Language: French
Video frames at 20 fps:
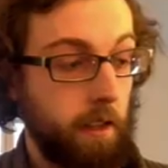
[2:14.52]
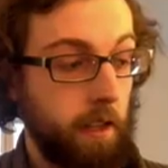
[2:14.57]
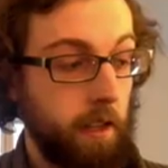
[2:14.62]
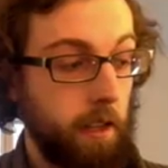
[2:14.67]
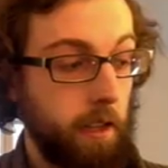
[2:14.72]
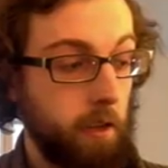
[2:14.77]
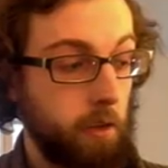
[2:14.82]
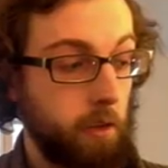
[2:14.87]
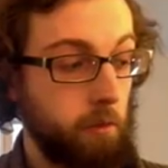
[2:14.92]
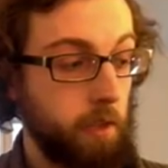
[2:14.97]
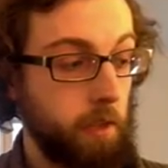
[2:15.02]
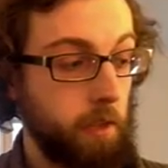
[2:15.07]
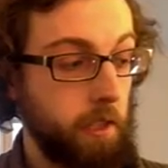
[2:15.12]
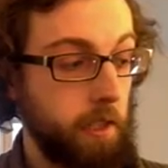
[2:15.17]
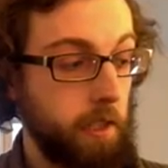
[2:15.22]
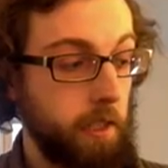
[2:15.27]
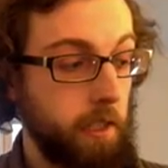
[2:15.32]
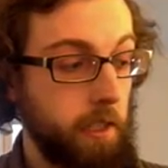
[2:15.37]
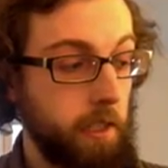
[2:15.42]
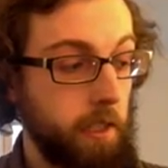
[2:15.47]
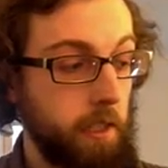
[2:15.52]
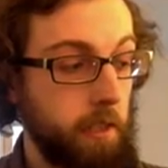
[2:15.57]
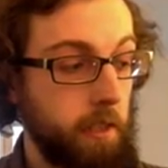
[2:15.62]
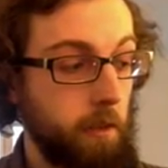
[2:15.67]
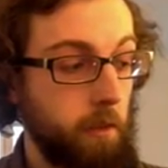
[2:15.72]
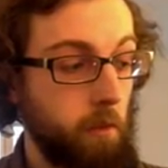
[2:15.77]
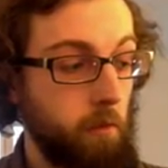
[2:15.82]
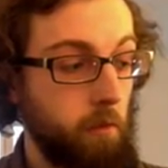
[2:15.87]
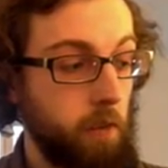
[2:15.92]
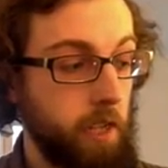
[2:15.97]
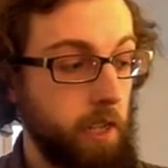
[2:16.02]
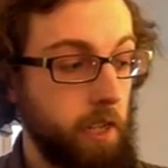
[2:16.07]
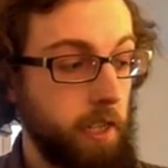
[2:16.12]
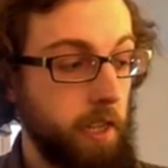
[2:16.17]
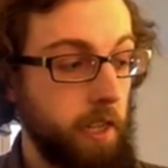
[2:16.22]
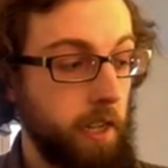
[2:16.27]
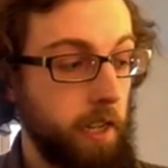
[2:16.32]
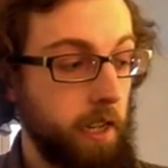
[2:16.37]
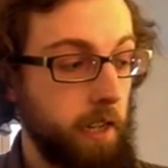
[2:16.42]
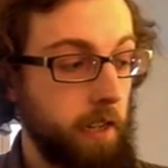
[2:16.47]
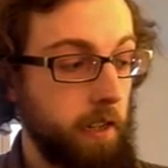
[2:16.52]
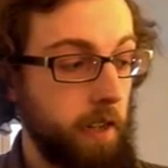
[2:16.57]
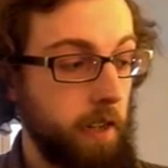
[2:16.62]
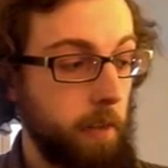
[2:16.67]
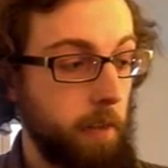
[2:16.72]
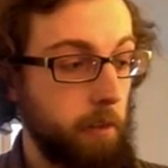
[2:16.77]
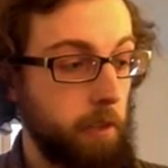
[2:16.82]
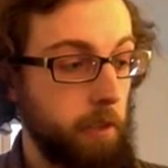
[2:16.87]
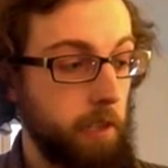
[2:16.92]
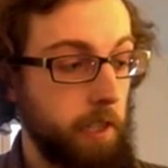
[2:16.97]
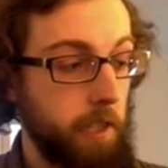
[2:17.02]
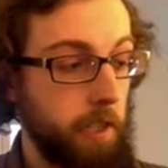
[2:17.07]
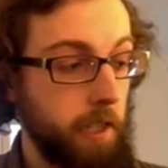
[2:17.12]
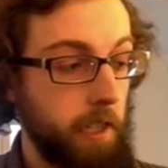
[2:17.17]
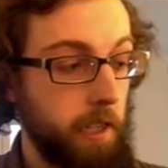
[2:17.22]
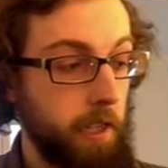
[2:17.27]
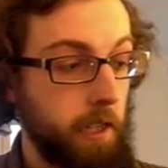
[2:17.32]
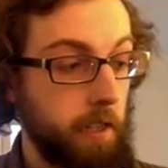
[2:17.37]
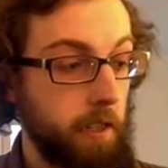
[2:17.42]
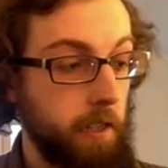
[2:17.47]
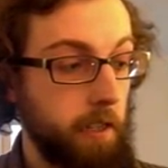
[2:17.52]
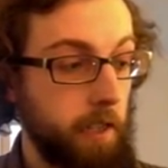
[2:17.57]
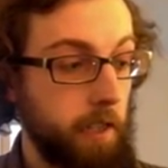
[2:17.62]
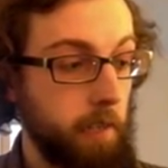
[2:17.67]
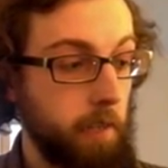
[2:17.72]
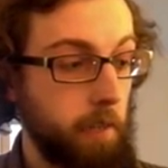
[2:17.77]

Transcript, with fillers: Et ensuite ici on voit qu'il y a un petit arc qui